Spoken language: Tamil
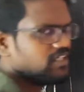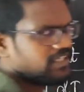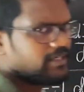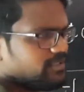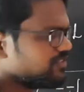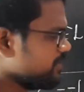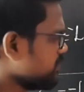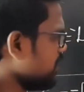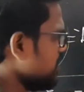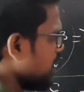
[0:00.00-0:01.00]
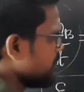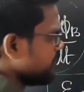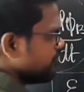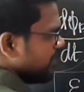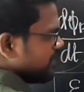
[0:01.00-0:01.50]
ரெண்டுமே சேம் தான் அப்போ
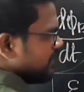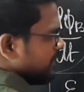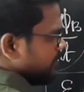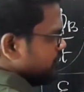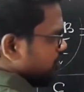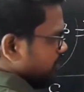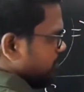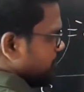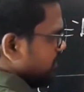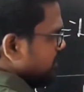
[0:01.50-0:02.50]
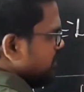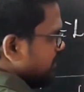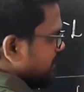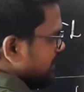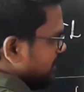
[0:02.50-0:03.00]
ஒர்க் டன் அப்படின்னு சொல்லும்போது
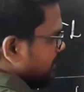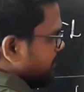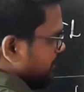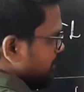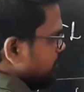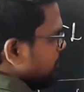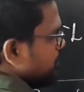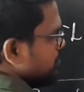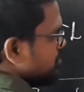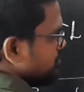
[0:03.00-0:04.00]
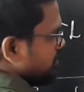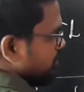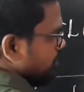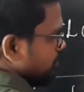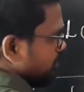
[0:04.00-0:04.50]
டிடபிள்யூ விச் இஸ்
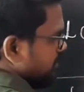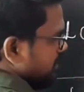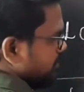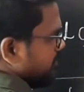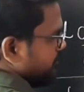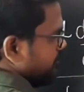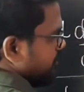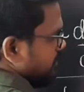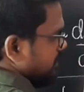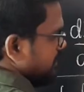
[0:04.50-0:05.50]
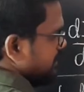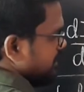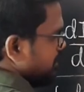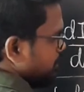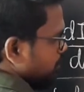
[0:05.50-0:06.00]
ஈக்குவல் டு இஎம்எஃப்
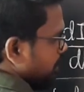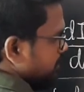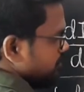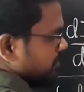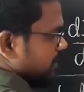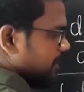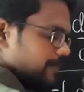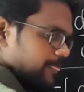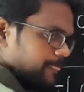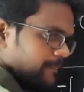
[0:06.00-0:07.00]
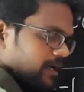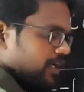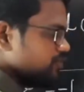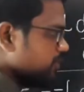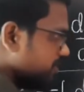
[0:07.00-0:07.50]
டிக்யூ அப்படின்னு சொல்லலாம் ஸோ